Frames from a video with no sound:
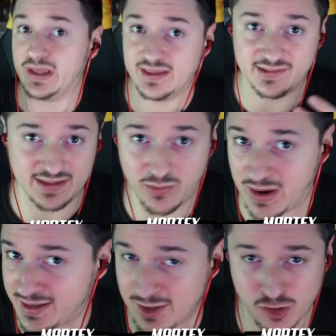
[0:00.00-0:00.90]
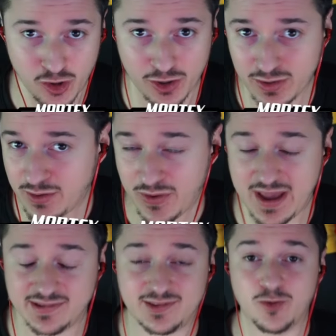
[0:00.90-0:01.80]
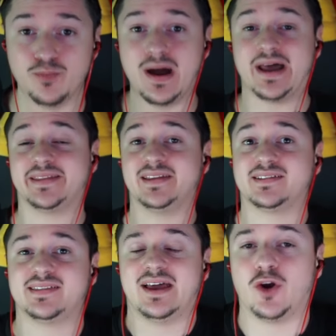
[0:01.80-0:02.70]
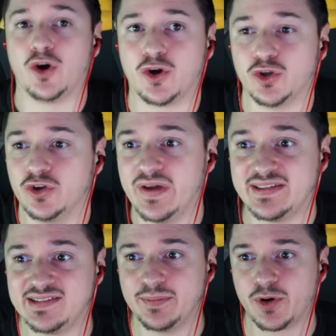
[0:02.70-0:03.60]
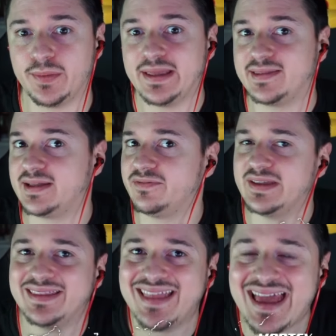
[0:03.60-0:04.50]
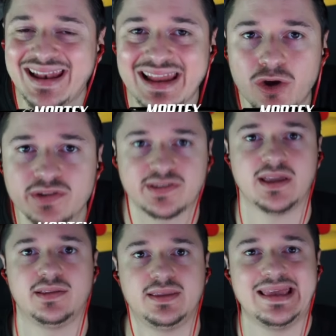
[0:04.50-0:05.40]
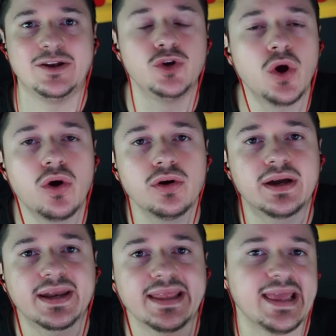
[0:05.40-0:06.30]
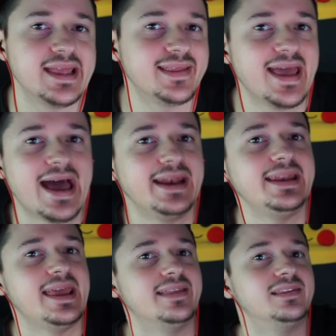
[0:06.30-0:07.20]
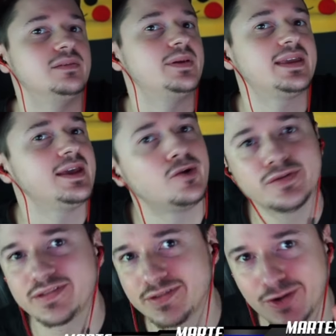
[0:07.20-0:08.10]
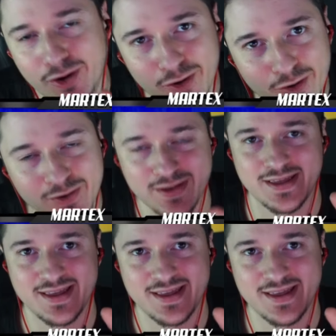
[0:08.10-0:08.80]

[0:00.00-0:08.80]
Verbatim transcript: quindi se qualche giorno di questi un Martex tarocco dovesse promettervi delle cosette non credete a niente perché non sono